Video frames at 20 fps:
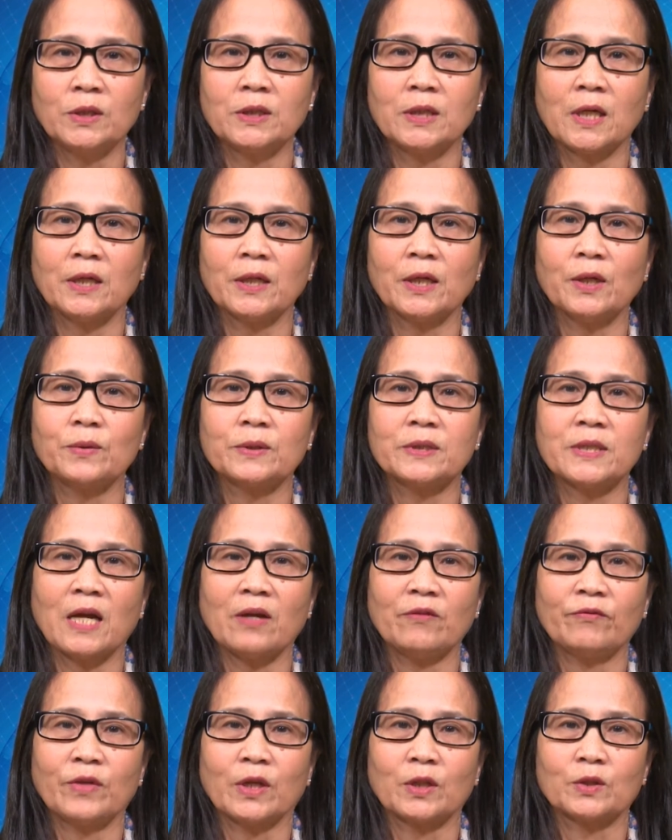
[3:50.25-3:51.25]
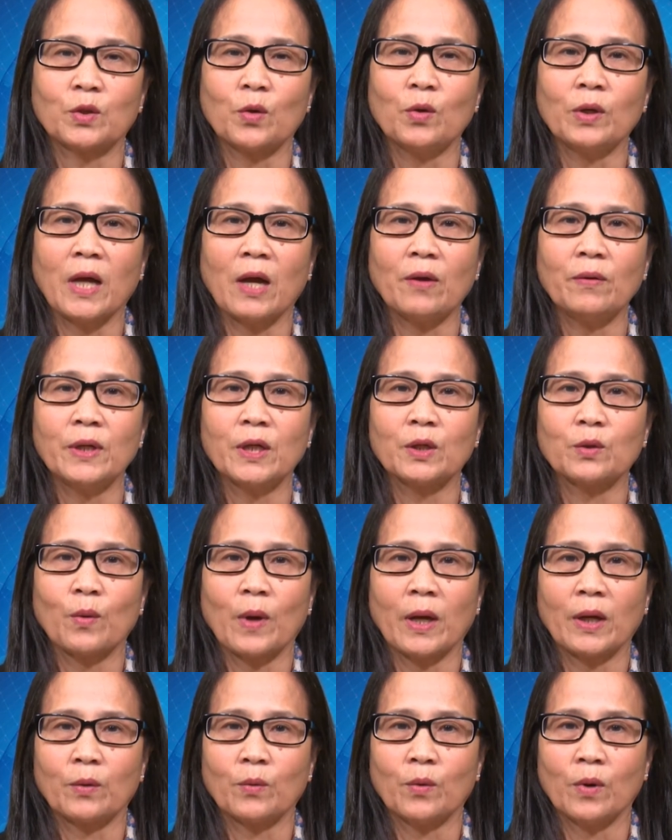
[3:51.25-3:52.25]
trợ điều tra việc tố cáo điện
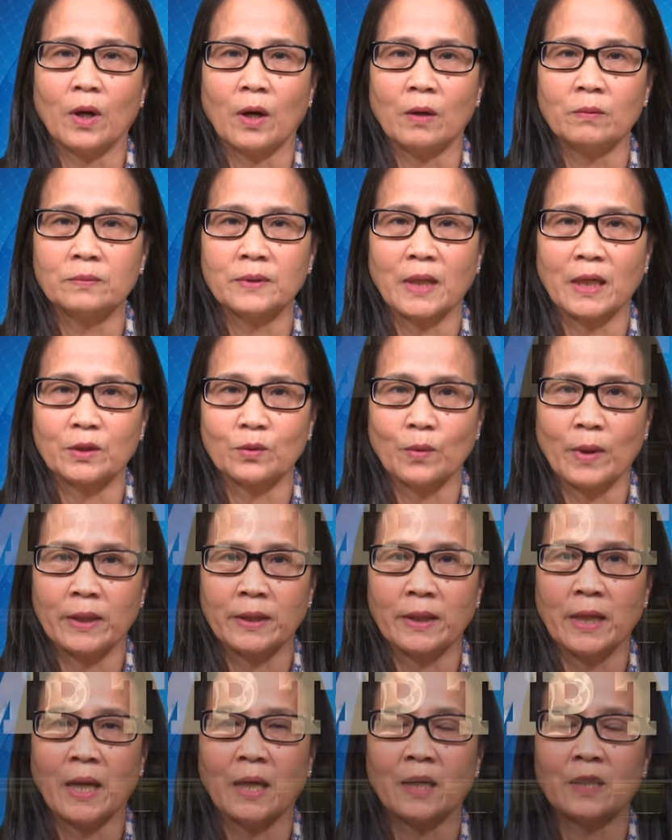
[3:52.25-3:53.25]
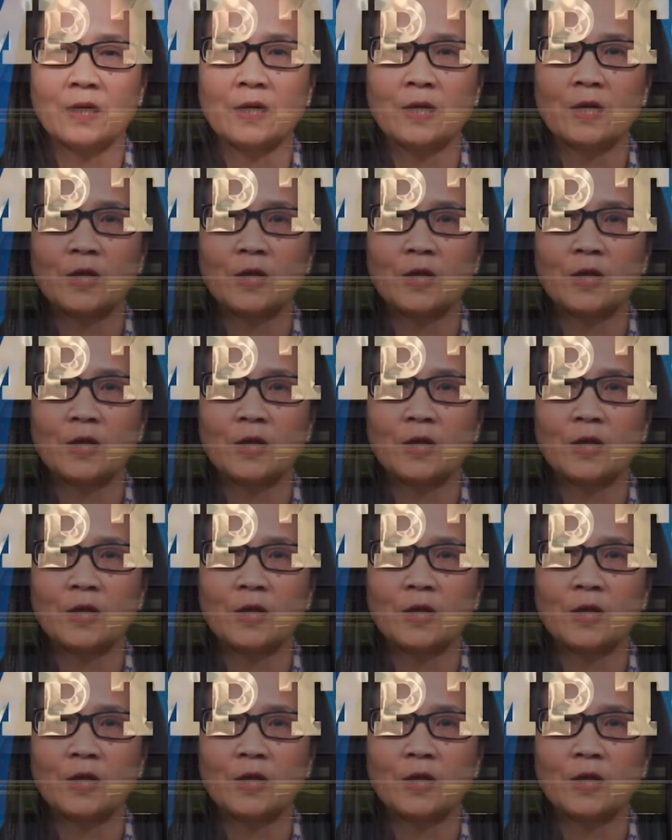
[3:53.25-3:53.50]
thoại của ông tại tòa nhà